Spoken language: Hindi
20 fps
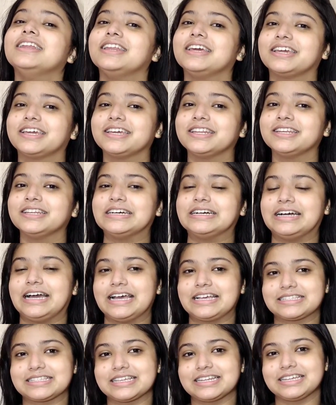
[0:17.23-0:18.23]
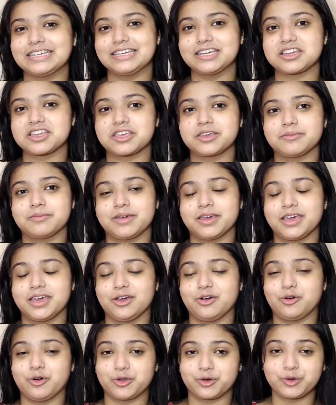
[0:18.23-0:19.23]
लेकिन ऐसा नहीं है कि
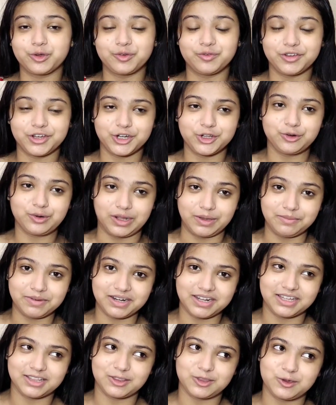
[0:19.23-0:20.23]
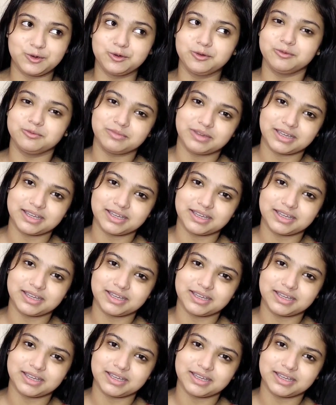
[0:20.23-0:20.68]
मैं और कोई वीडियो नहीं बनाती हूँ